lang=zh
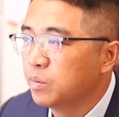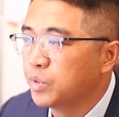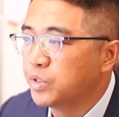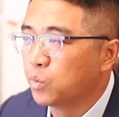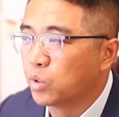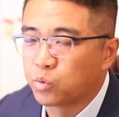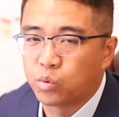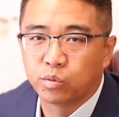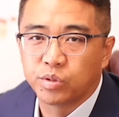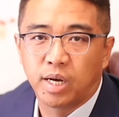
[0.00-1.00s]
毕竟我是
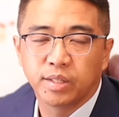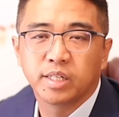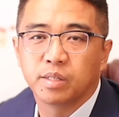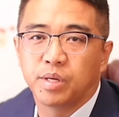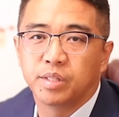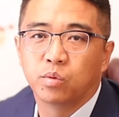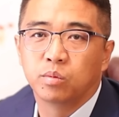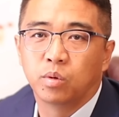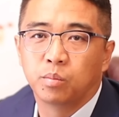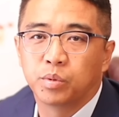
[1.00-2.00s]
关注加拿大这边的，我
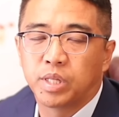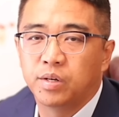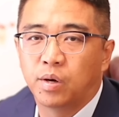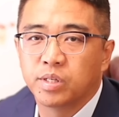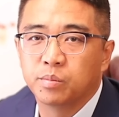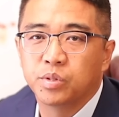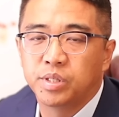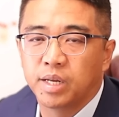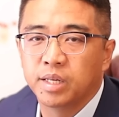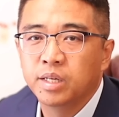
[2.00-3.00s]
我不太了解目
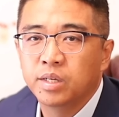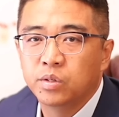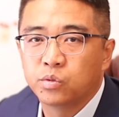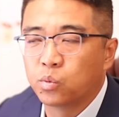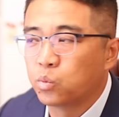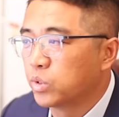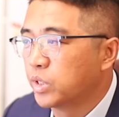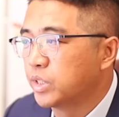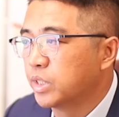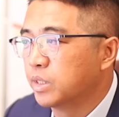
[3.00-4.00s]
前中国的
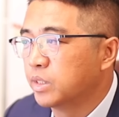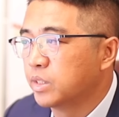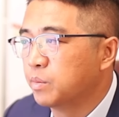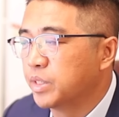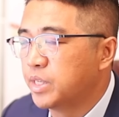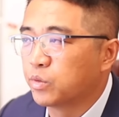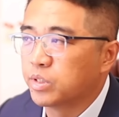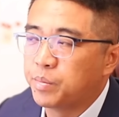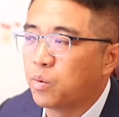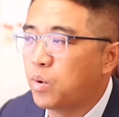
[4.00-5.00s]
这个这个每天都
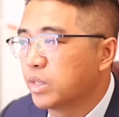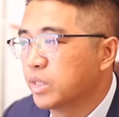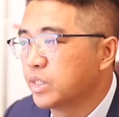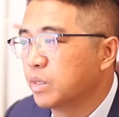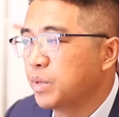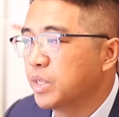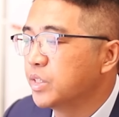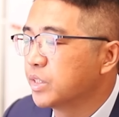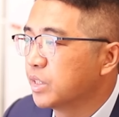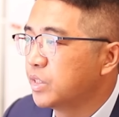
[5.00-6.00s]
在变化的这个边
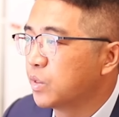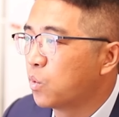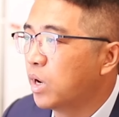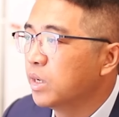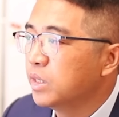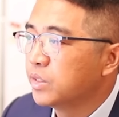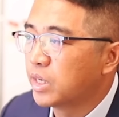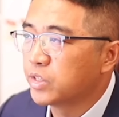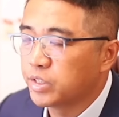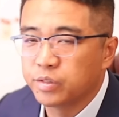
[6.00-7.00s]
境的情况。
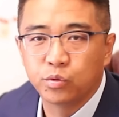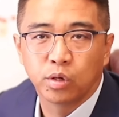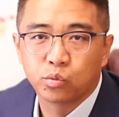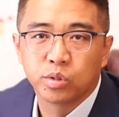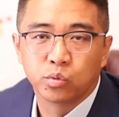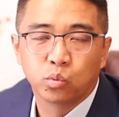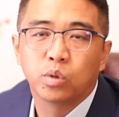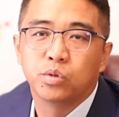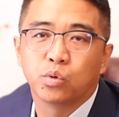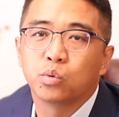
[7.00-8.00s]
但是这个你需要注意，如
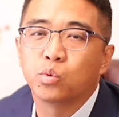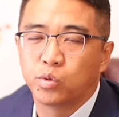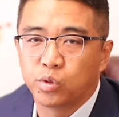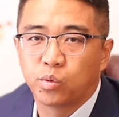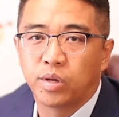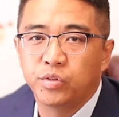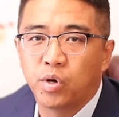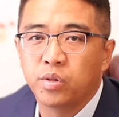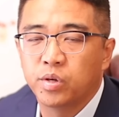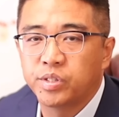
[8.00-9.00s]
果你做旅转学的话，你
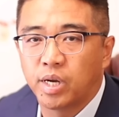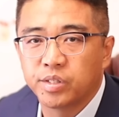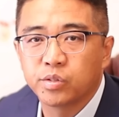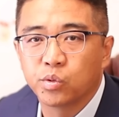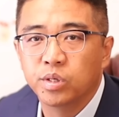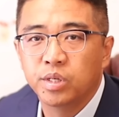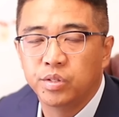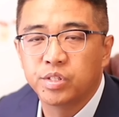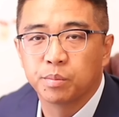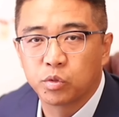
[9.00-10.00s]
要你要想清楚
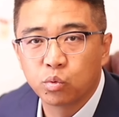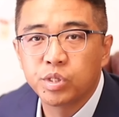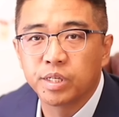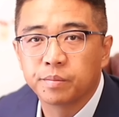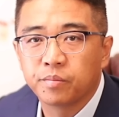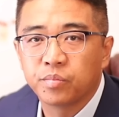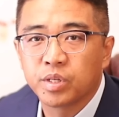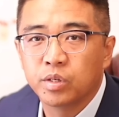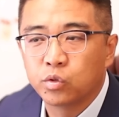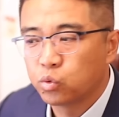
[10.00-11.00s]
你怎么出境。
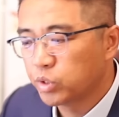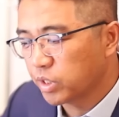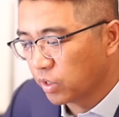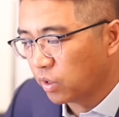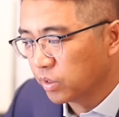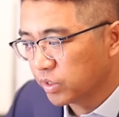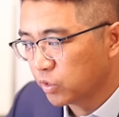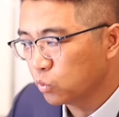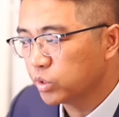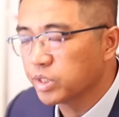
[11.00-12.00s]
出境以后，你
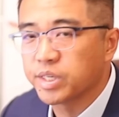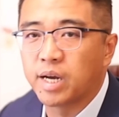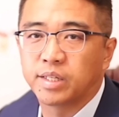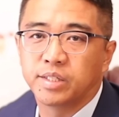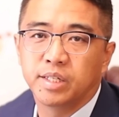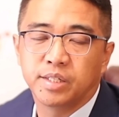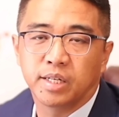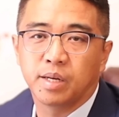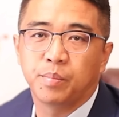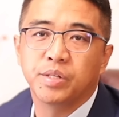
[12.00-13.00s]
入境加拿大，现在加
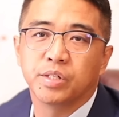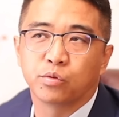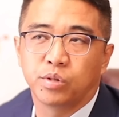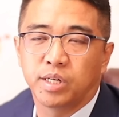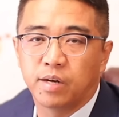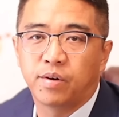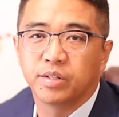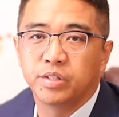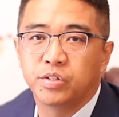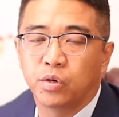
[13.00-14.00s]
拿大边境逐渐开
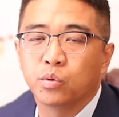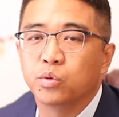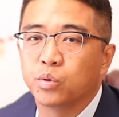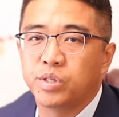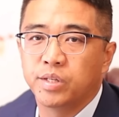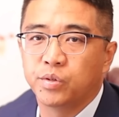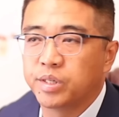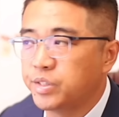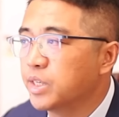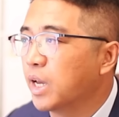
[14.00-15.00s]
放，你只要有旅游签你就
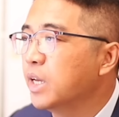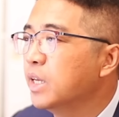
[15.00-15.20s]
可以进来。